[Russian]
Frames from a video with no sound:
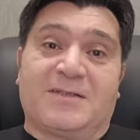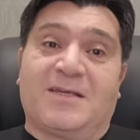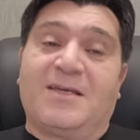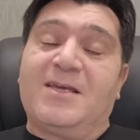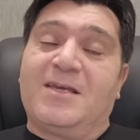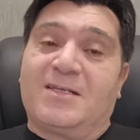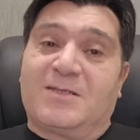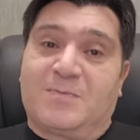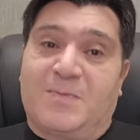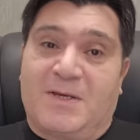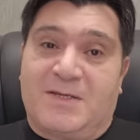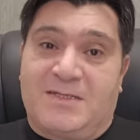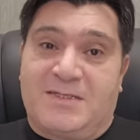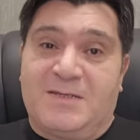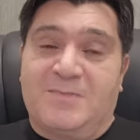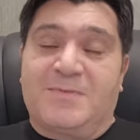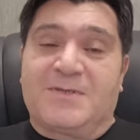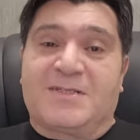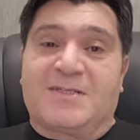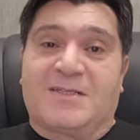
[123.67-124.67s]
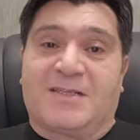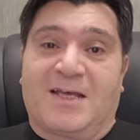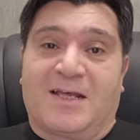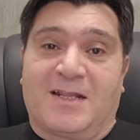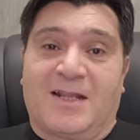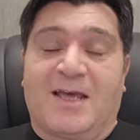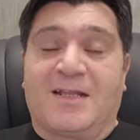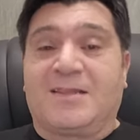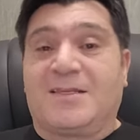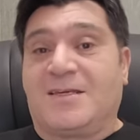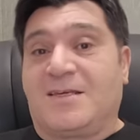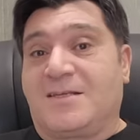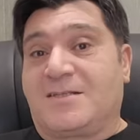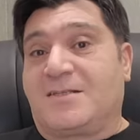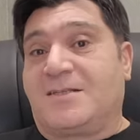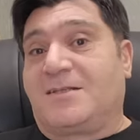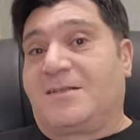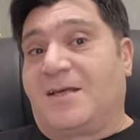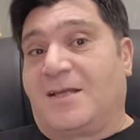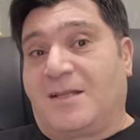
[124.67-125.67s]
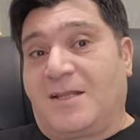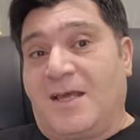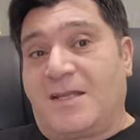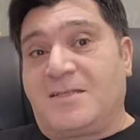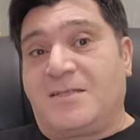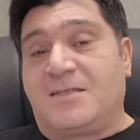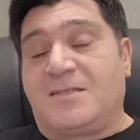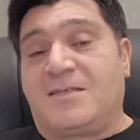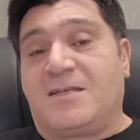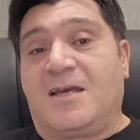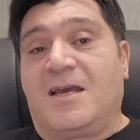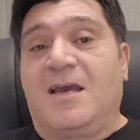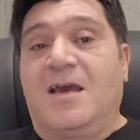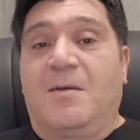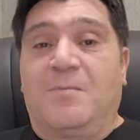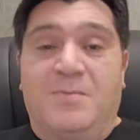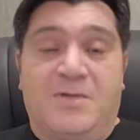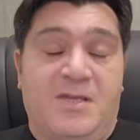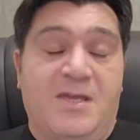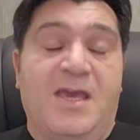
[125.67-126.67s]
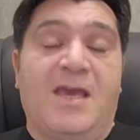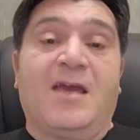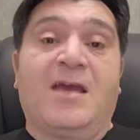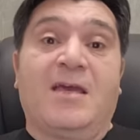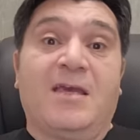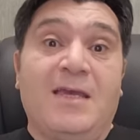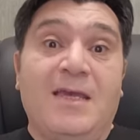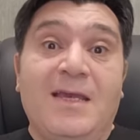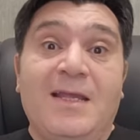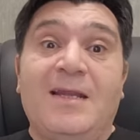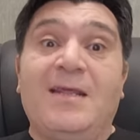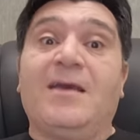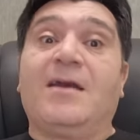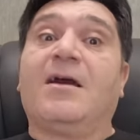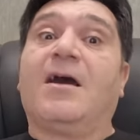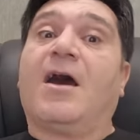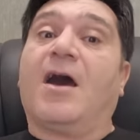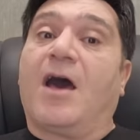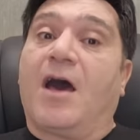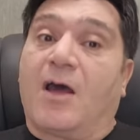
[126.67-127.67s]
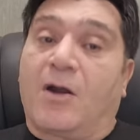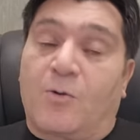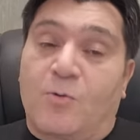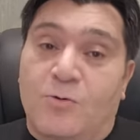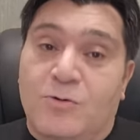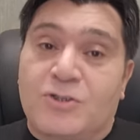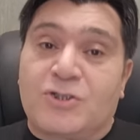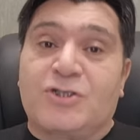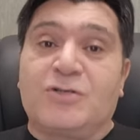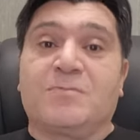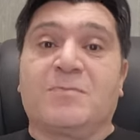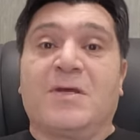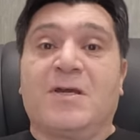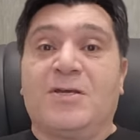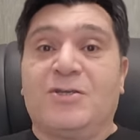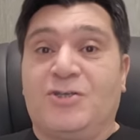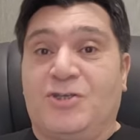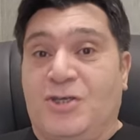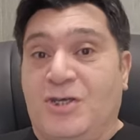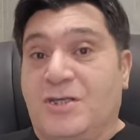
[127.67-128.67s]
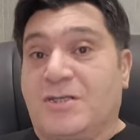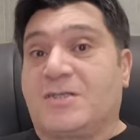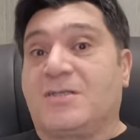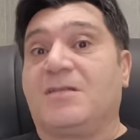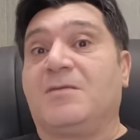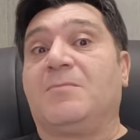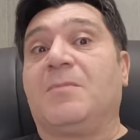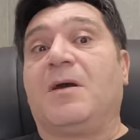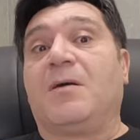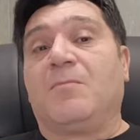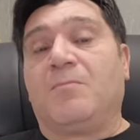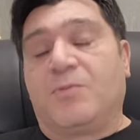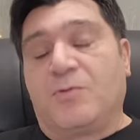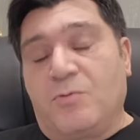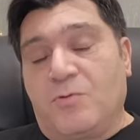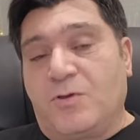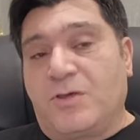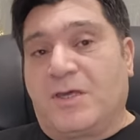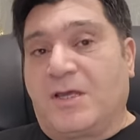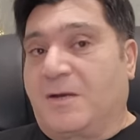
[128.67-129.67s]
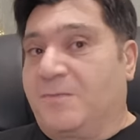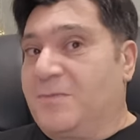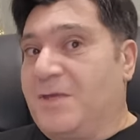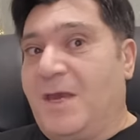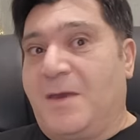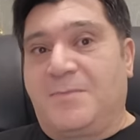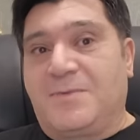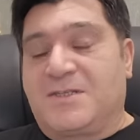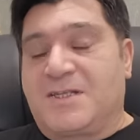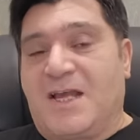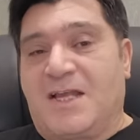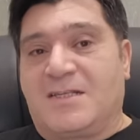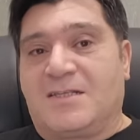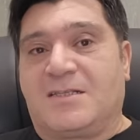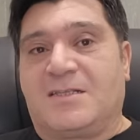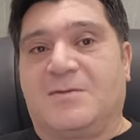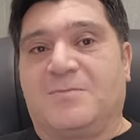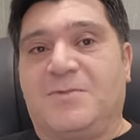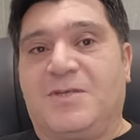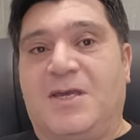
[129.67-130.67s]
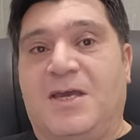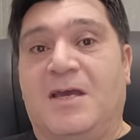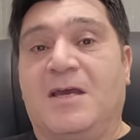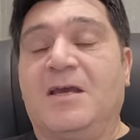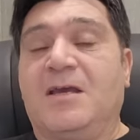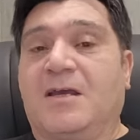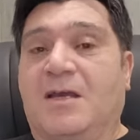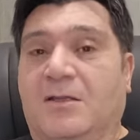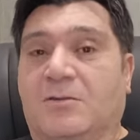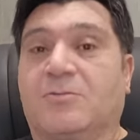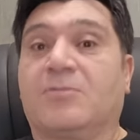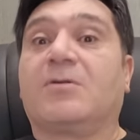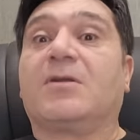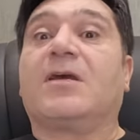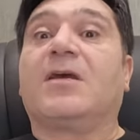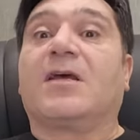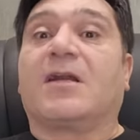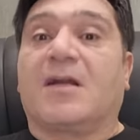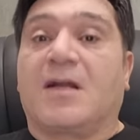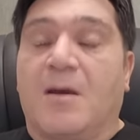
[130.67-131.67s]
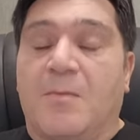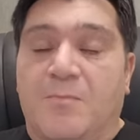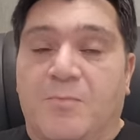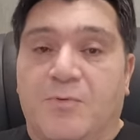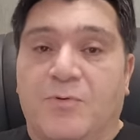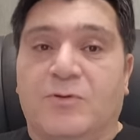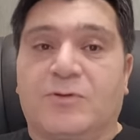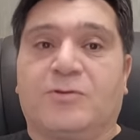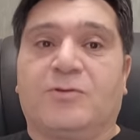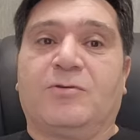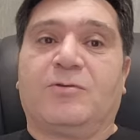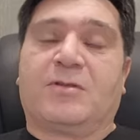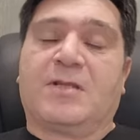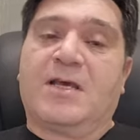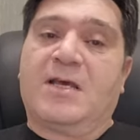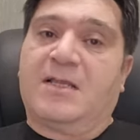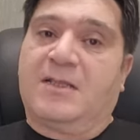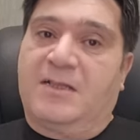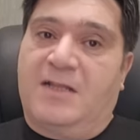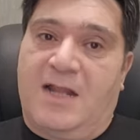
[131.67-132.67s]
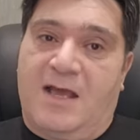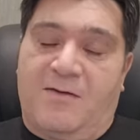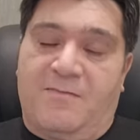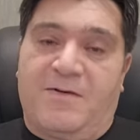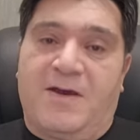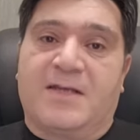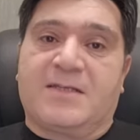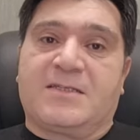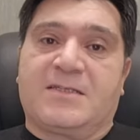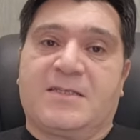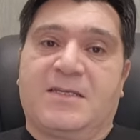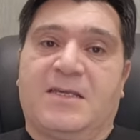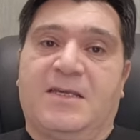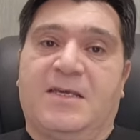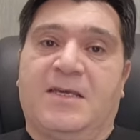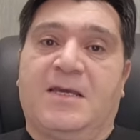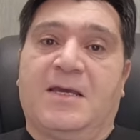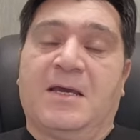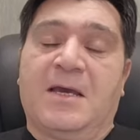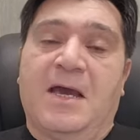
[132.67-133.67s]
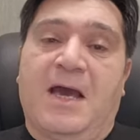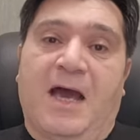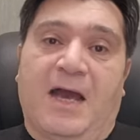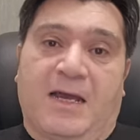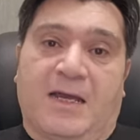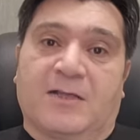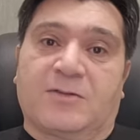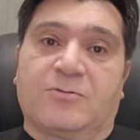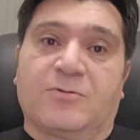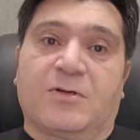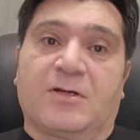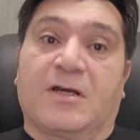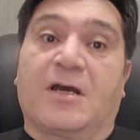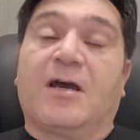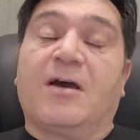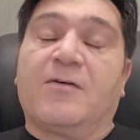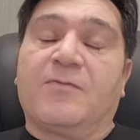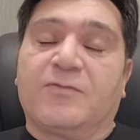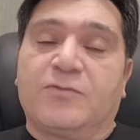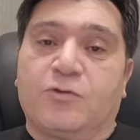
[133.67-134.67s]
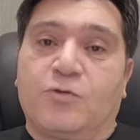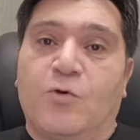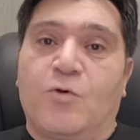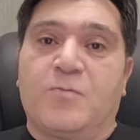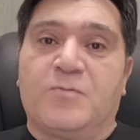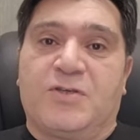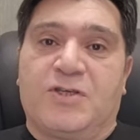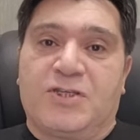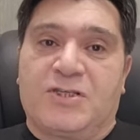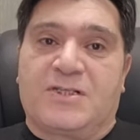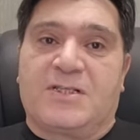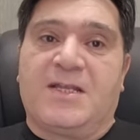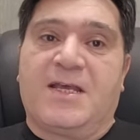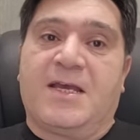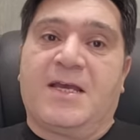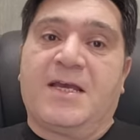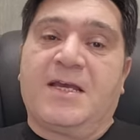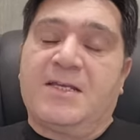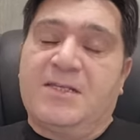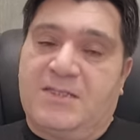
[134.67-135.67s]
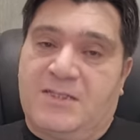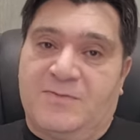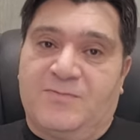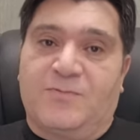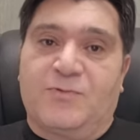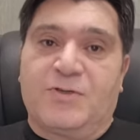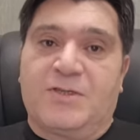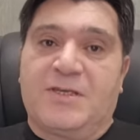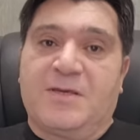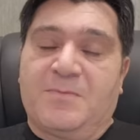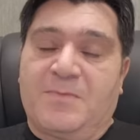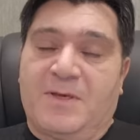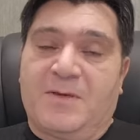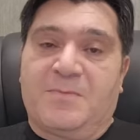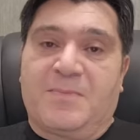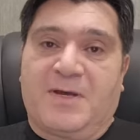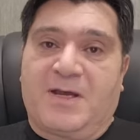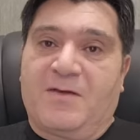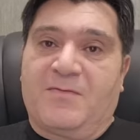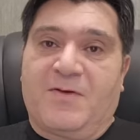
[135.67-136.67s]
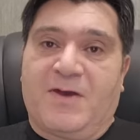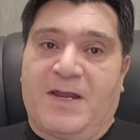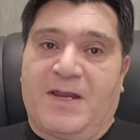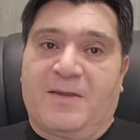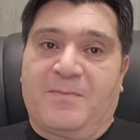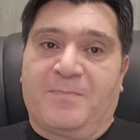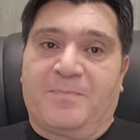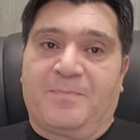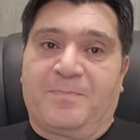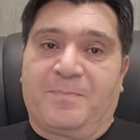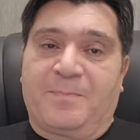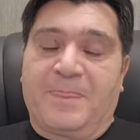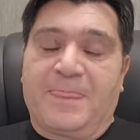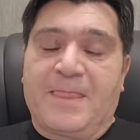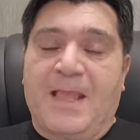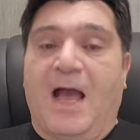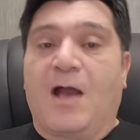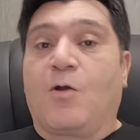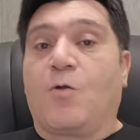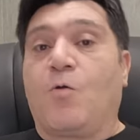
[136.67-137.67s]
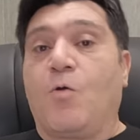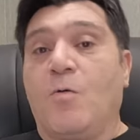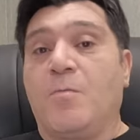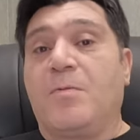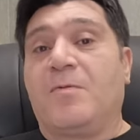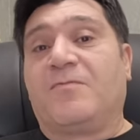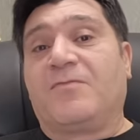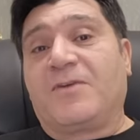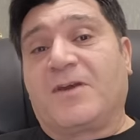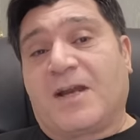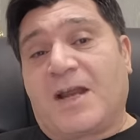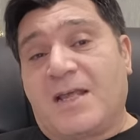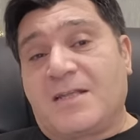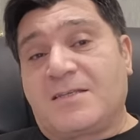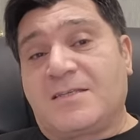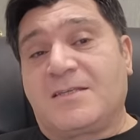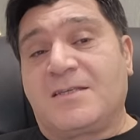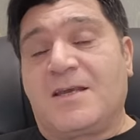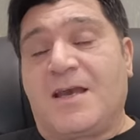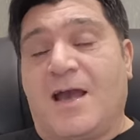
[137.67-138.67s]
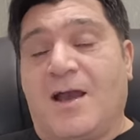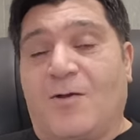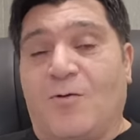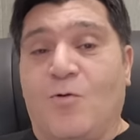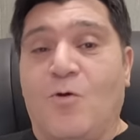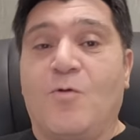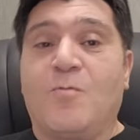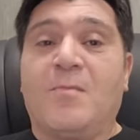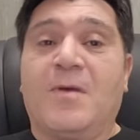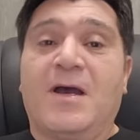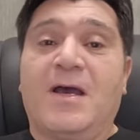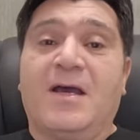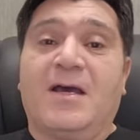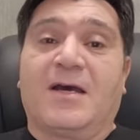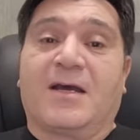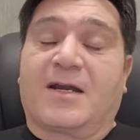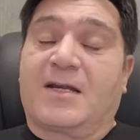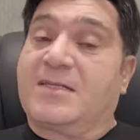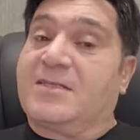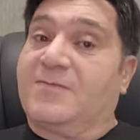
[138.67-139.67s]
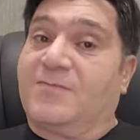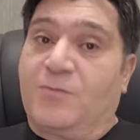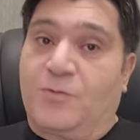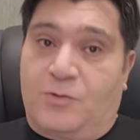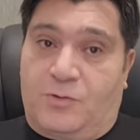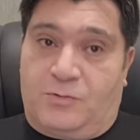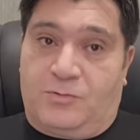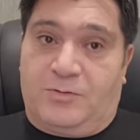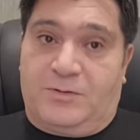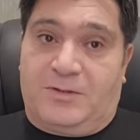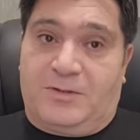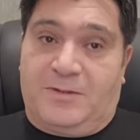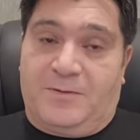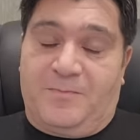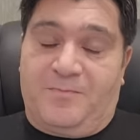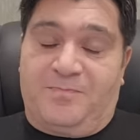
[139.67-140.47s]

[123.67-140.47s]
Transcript: И спасибо за донаты, если донатите мне или хорошим, честным блогерам, не обязательно мне, которые работают для вас и о которых в том числе сегодня мы поговорим. О ком вкратце, о ком развернуто.